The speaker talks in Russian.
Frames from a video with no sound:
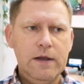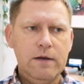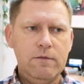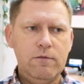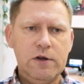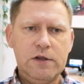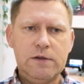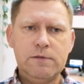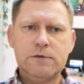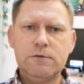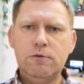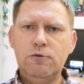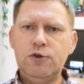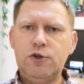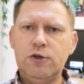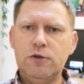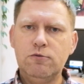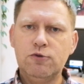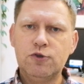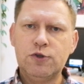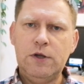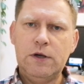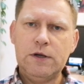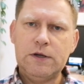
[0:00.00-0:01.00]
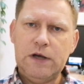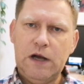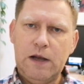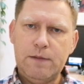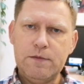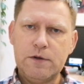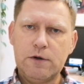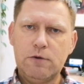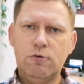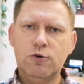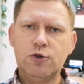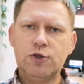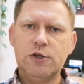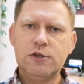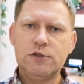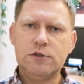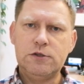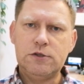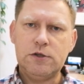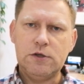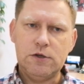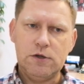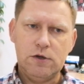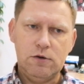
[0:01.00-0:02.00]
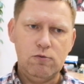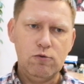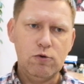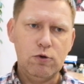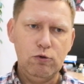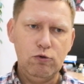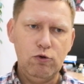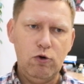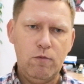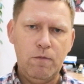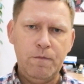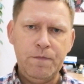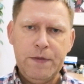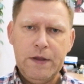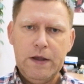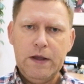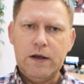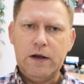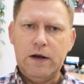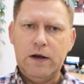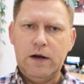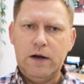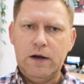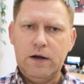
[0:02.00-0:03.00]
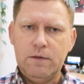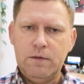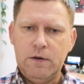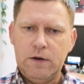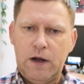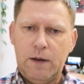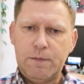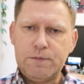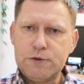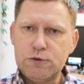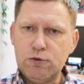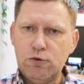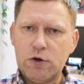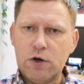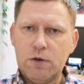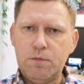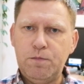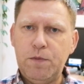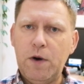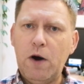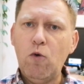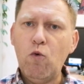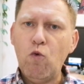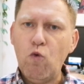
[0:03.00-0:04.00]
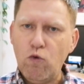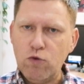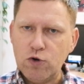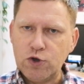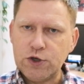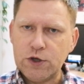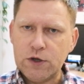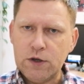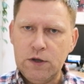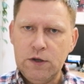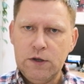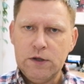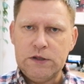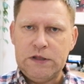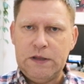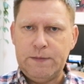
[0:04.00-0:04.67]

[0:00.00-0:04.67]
В этом случае нужна камера уже с углом э, обзора поуже,